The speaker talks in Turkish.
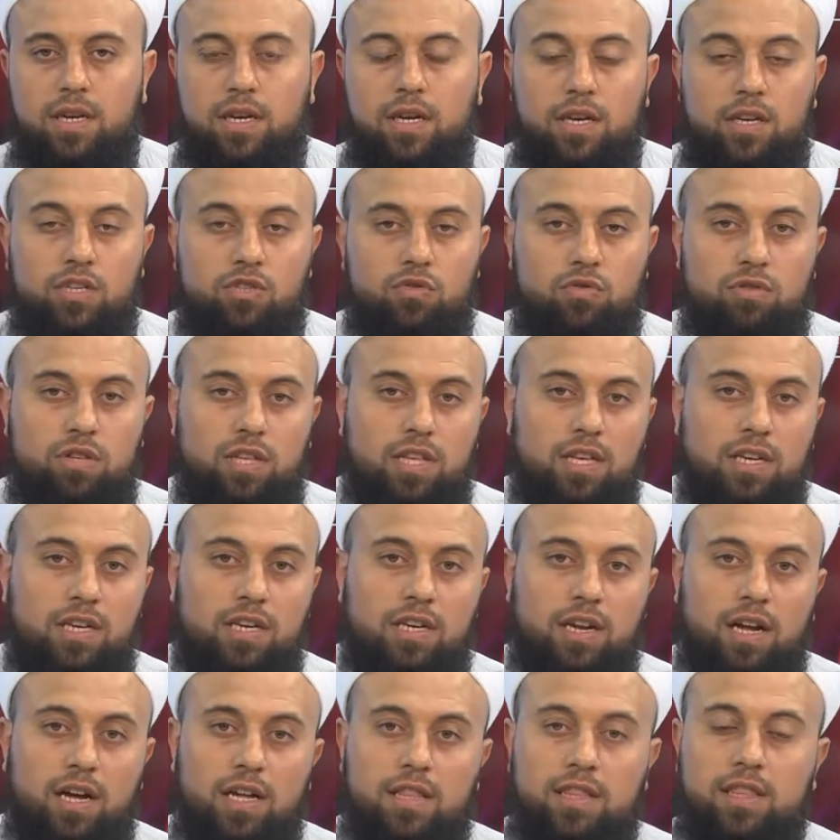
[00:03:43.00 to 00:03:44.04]
Şimdi oradaki
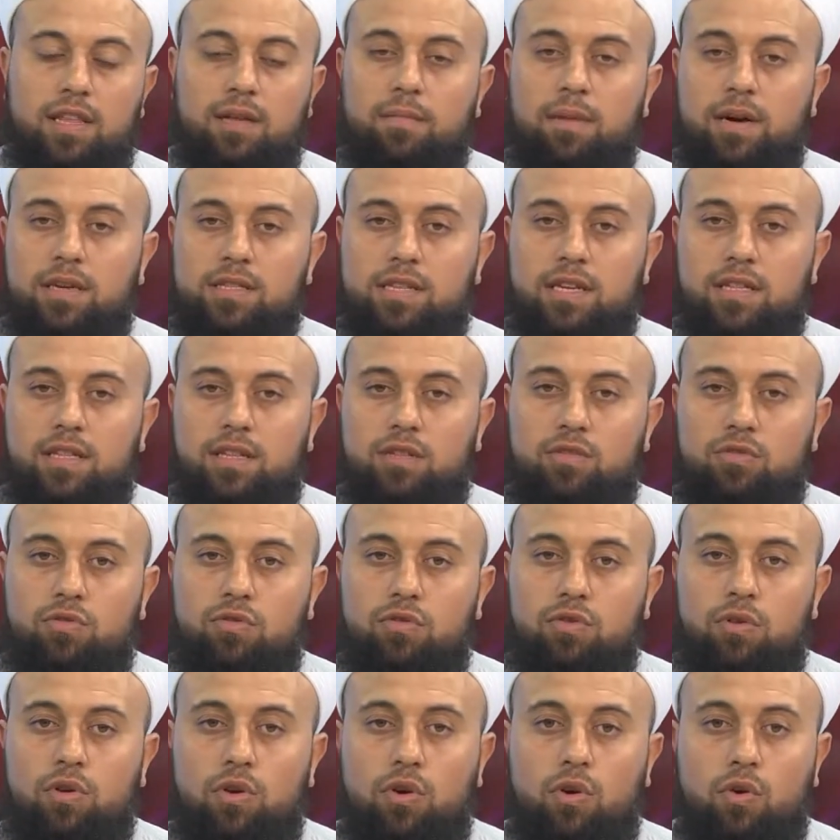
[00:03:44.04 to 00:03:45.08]
kıraattan maksat ne diyor?
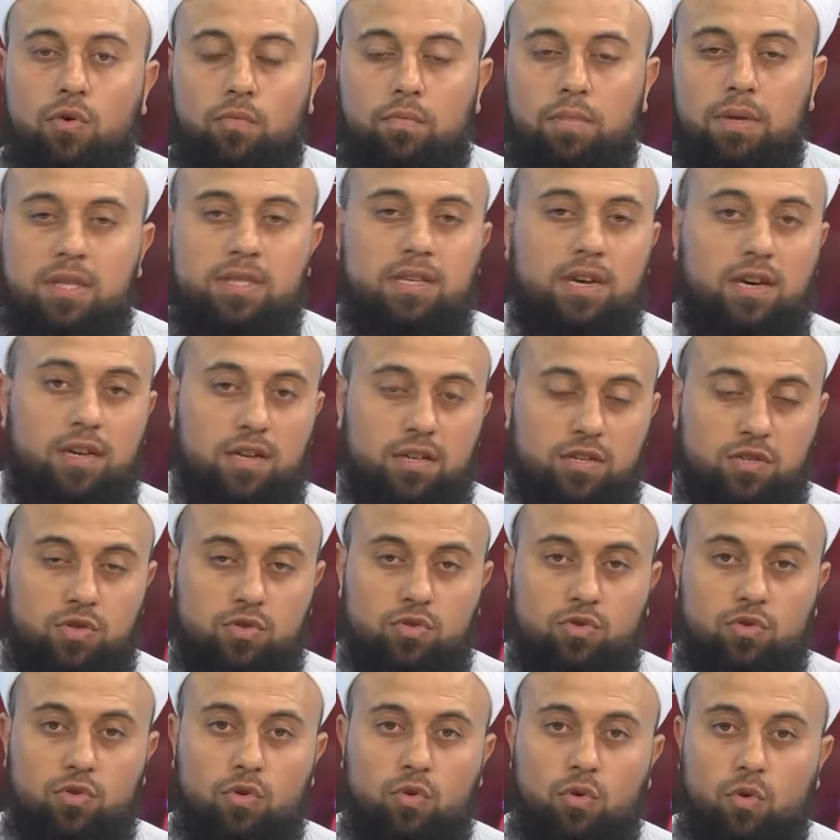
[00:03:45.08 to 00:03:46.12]
Bir tanesi
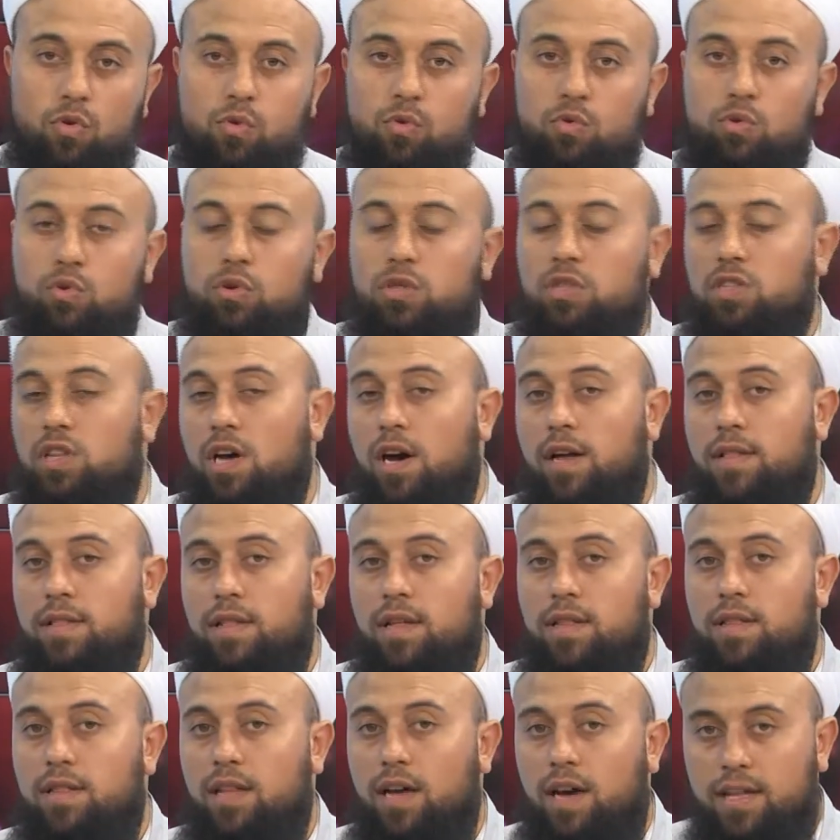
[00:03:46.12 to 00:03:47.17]
diyor o Uhud
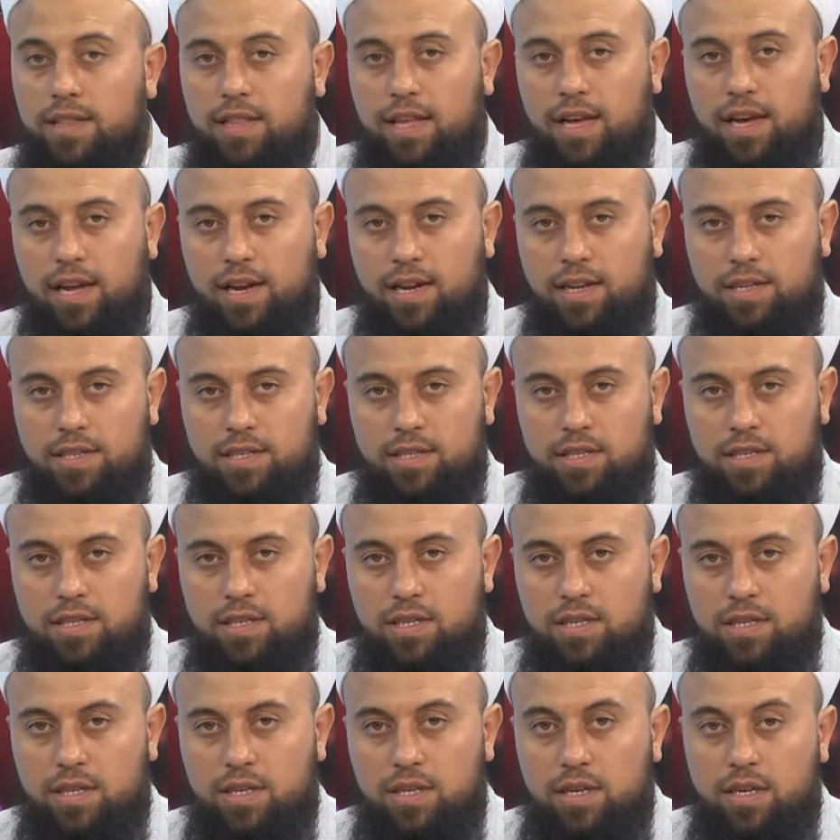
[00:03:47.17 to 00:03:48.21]
dağından daha değerlidir.
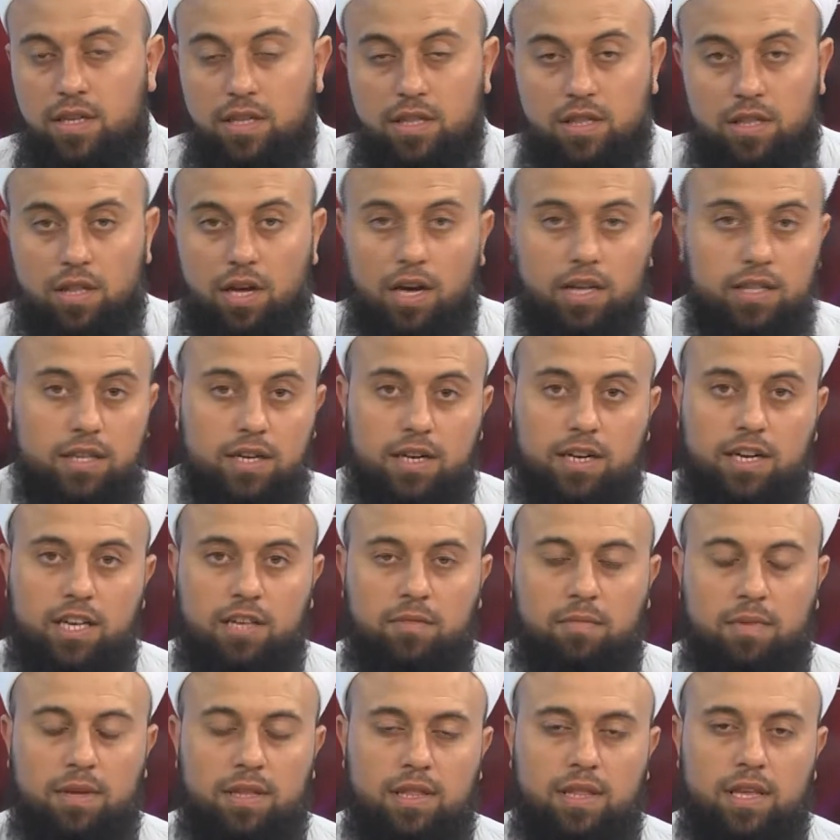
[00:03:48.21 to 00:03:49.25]
Daha da
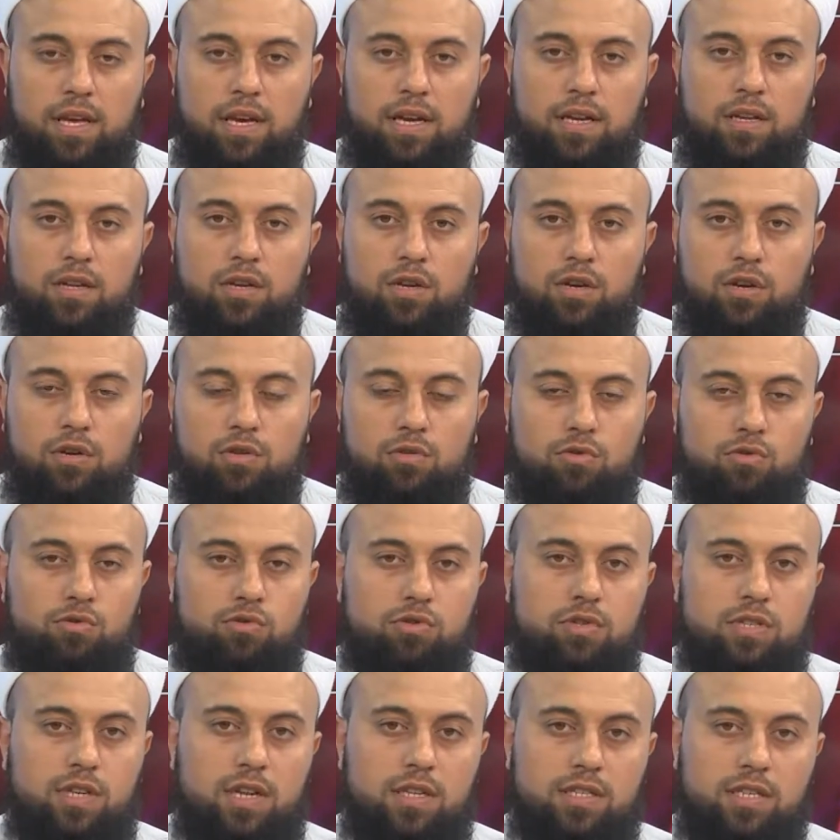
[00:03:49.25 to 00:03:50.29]
kıymetli yani.
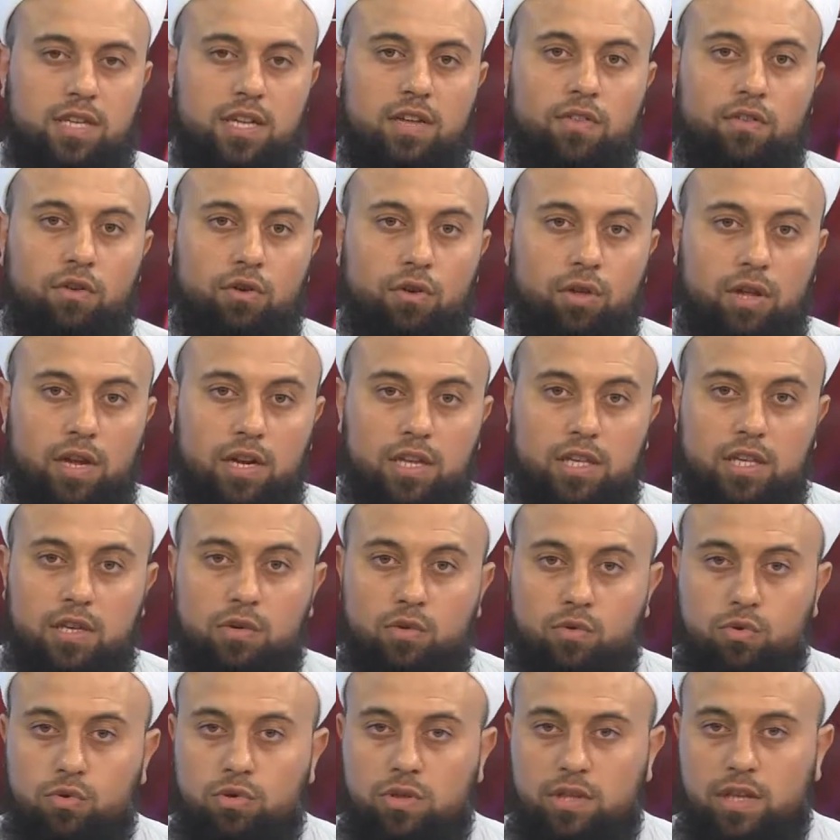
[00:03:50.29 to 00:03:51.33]
Düşünsene sana veriyorlar ki
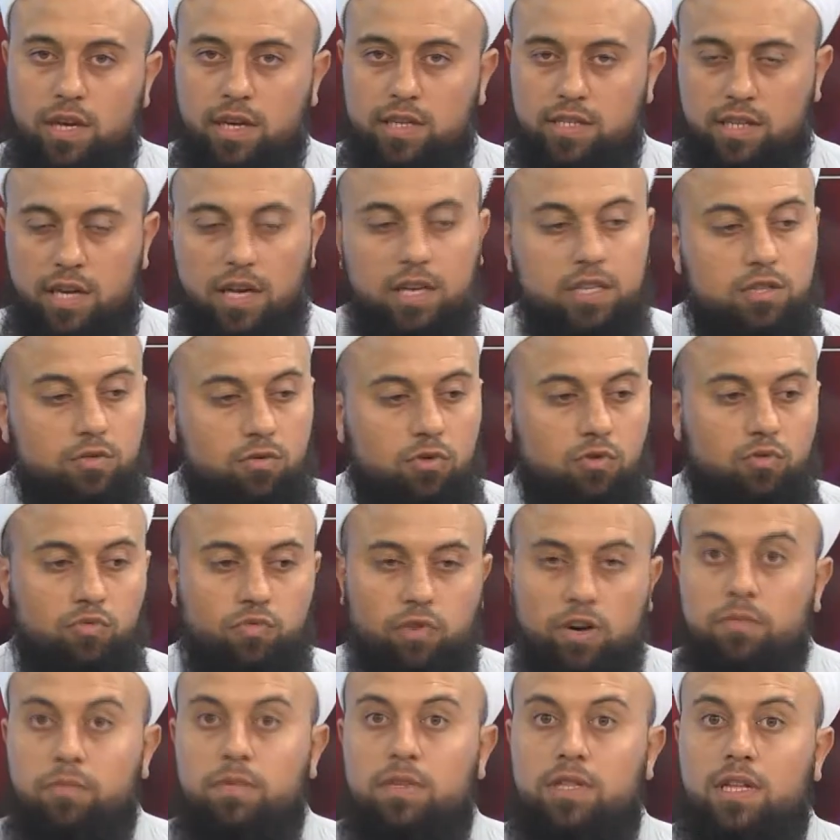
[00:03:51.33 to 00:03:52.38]
Uhud dağı sadece böyle
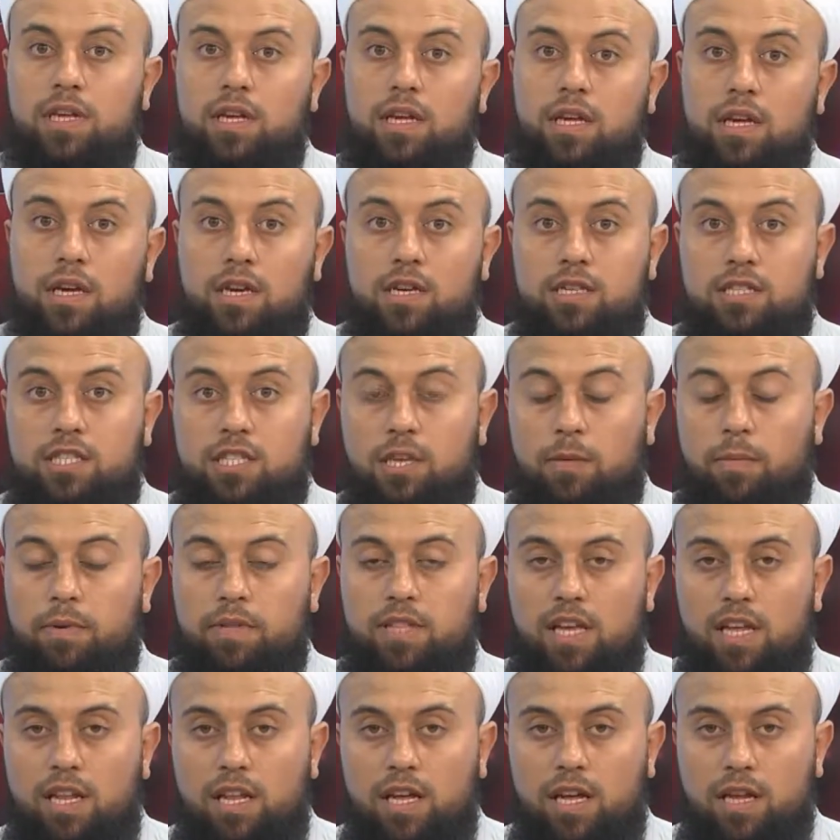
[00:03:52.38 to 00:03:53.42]
ufak bir de tepe
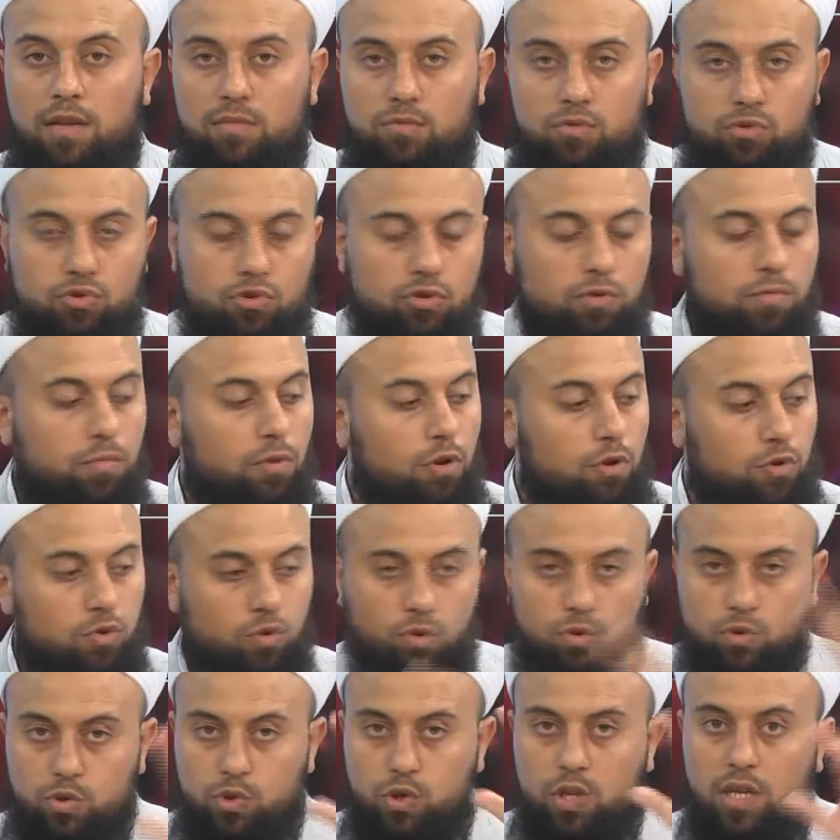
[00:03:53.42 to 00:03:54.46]
değil yani. Düşünün böyle
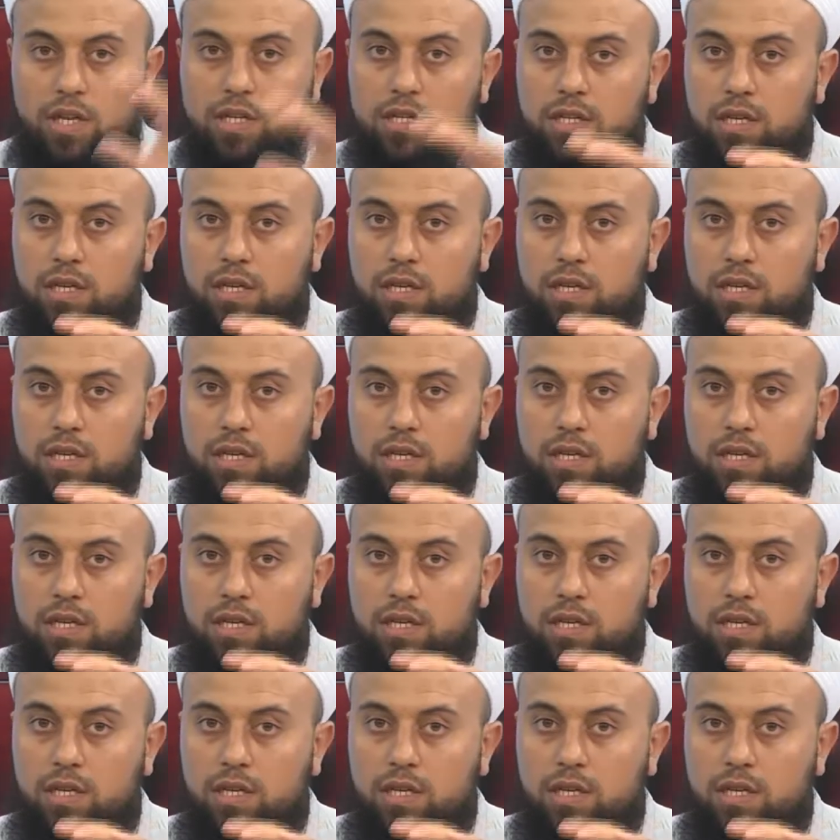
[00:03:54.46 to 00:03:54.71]
toroslar.